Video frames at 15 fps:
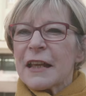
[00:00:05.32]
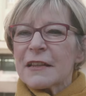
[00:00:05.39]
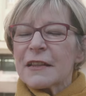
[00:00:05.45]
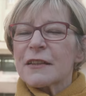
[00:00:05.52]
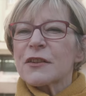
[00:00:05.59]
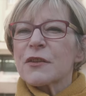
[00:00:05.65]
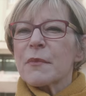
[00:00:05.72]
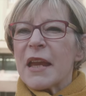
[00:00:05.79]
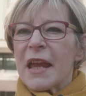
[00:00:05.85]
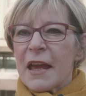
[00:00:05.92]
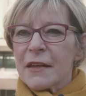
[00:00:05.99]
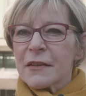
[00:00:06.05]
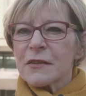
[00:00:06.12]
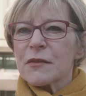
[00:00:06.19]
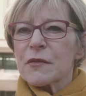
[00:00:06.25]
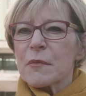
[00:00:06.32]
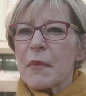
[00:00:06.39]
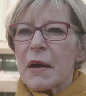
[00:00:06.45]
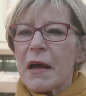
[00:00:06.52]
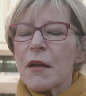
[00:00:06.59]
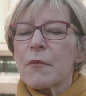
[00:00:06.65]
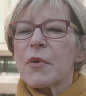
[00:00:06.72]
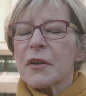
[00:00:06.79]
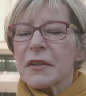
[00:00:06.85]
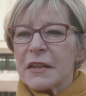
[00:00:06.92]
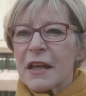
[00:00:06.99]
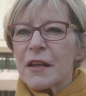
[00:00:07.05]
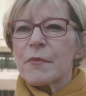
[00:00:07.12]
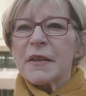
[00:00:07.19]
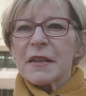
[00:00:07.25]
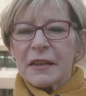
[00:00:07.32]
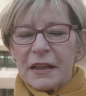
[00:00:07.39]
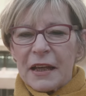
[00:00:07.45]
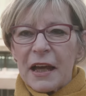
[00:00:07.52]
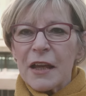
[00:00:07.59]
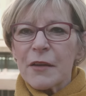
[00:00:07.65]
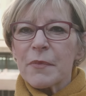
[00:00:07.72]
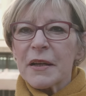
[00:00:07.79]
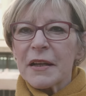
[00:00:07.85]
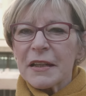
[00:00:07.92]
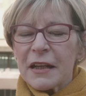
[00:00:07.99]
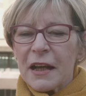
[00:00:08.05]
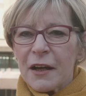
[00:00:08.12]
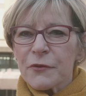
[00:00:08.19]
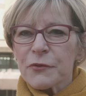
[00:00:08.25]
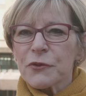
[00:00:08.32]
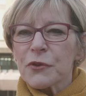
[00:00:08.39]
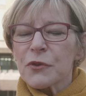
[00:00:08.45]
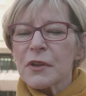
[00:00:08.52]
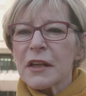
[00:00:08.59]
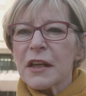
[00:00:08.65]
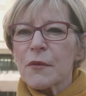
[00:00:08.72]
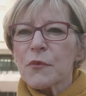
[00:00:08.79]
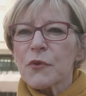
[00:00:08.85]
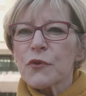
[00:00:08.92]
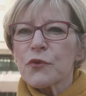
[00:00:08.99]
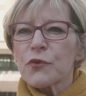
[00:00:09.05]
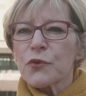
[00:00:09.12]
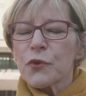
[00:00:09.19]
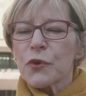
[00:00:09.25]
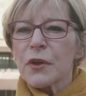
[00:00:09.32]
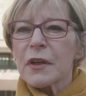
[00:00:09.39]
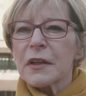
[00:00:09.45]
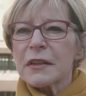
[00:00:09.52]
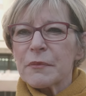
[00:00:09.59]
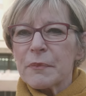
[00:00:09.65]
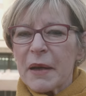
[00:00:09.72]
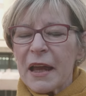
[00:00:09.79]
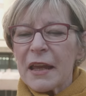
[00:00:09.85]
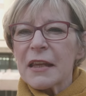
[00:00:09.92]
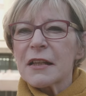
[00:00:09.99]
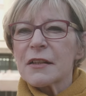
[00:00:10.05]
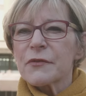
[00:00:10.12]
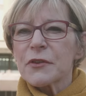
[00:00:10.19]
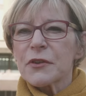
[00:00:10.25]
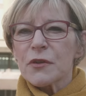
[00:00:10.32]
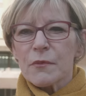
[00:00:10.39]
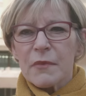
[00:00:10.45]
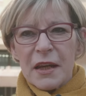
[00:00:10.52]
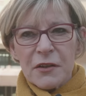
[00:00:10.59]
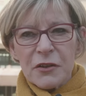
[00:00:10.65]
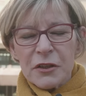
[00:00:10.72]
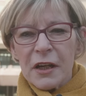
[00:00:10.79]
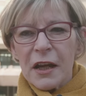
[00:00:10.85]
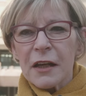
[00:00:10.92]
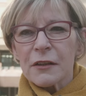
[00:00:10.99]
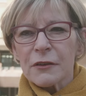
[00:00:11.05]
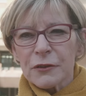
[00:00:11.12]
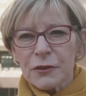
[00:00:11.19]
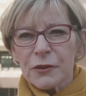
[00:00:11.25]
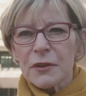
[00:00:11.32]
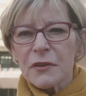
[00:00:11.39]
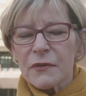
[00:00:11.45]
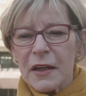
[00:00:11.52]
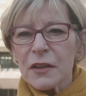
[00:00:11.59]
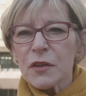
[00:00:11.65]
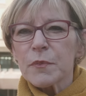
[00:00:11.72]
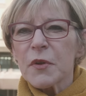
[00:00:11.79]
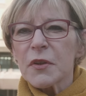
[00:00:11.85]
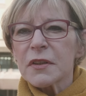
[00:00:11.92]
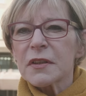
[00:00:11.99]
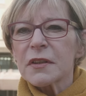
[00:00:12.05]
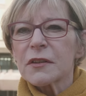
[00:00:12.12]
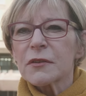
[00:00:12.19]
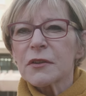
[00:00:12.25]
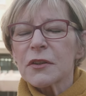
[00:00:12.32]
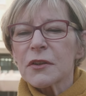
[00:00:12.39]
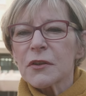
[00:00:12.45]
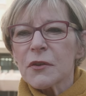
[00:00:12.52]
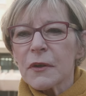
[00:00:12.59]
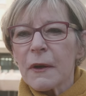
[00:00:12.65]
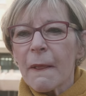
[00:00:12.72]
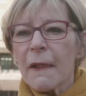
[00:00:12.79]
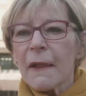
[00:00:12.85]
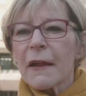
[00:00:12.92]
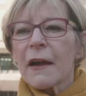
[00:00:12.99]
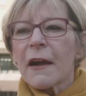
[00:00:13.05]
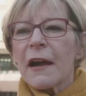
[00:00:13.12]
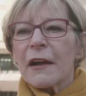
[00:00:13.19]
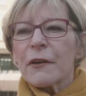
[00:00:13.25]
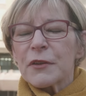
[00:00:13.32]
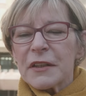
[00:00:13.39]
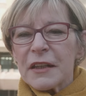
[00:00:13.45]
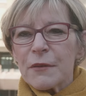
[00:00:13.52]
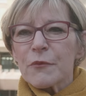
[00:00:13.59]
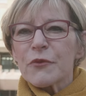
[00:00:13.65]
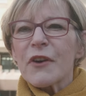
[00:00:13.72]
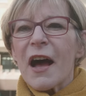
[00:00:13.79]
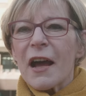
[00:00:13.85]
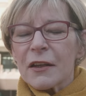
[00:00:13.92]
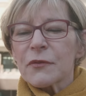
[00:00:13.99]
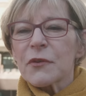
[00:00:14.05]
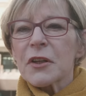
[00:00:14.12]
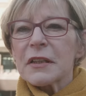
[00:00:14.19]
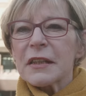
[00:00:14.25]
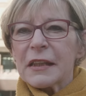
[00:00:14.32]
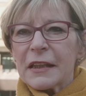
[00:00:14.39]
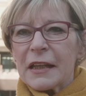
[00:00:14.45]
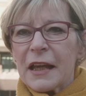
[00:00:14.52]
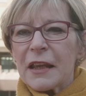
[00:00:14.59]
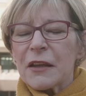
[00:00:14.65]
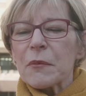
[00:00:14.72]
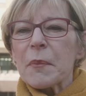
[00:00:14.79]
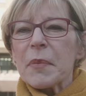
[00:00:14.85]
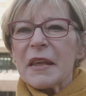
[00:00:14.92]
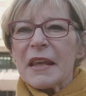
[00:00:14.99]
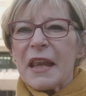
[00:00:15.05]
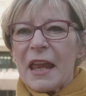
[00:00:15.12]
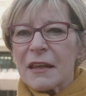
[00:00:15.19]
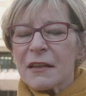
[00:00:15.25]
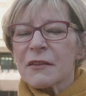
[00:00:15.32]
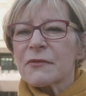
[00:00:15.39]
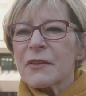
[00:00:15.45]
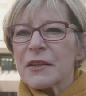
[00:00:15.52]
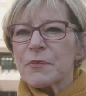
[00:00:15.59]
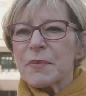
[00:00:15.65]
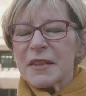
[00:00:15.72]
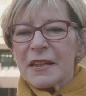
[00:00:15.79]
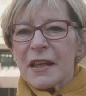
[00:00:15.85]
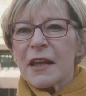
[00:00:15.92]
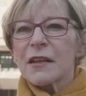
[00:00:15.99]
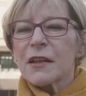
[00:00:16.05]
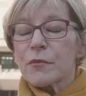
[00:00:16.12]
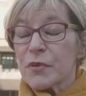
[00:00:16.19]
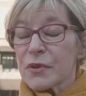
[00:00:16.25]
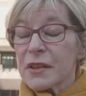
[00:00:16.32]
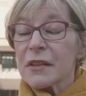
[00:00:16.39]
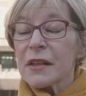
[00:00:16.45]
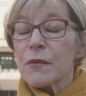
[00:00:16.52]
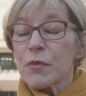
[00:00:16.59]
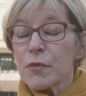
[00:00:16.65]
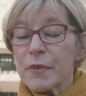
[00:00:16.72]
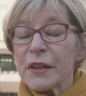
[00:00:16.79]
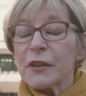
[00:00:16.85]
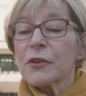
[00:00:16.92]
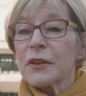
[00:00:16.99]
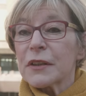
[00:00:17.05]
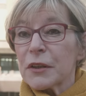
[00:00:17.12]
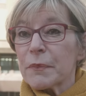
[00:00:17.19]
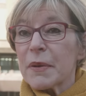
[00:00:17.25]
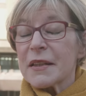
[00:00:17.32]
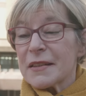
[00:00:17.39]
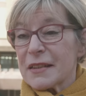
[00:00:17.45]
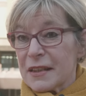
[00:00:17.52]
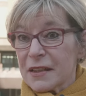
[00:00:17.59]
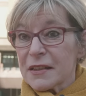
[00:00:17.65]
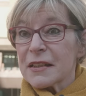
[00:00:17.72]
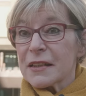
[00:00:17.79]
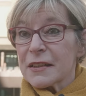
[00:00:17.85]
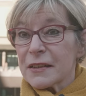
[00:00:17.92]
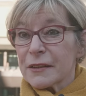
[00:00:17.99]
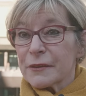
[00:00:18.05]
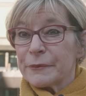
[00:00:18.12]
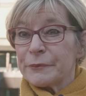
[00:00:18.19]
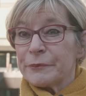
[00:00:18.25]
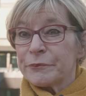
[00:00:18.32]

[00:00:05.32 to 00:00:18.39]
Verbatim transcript: dass es zum ersten Mal Bordellbetreiber in Haftung nimmt für die Beihilfe zum Menschenhandel und zur Zwangsprostitution und eben Verantwortlichkeiten benennt, was bisher in der Bundesrepublik noch nicht passiert ist.